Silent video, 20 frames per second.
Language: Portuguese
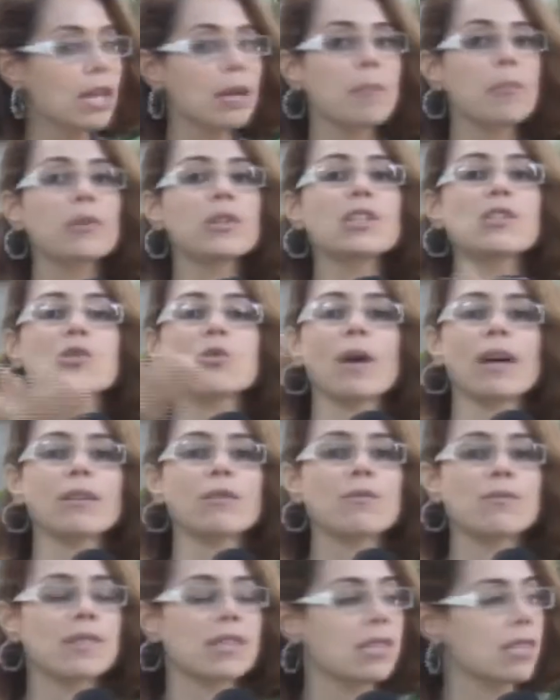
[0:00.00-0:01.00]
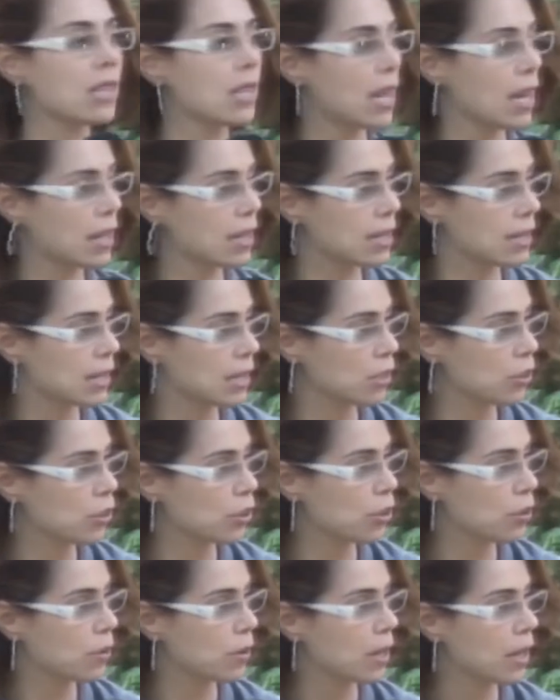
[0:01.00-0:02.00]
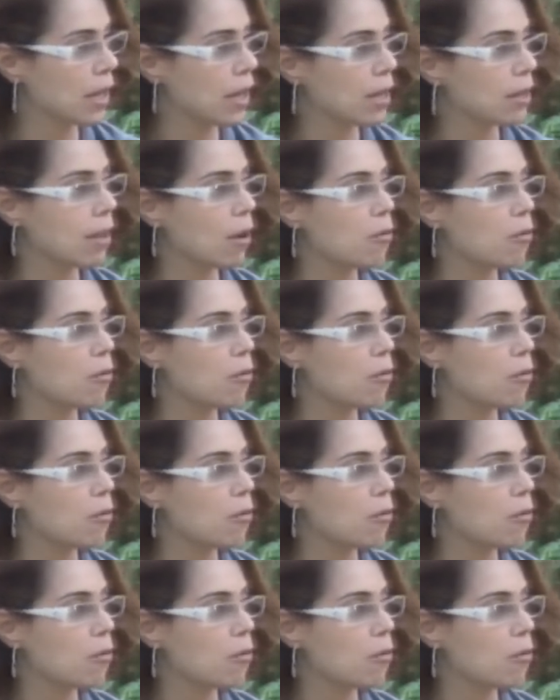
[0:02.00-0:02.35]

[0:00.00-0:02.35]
e por isso anuncia Cristo. Uhum.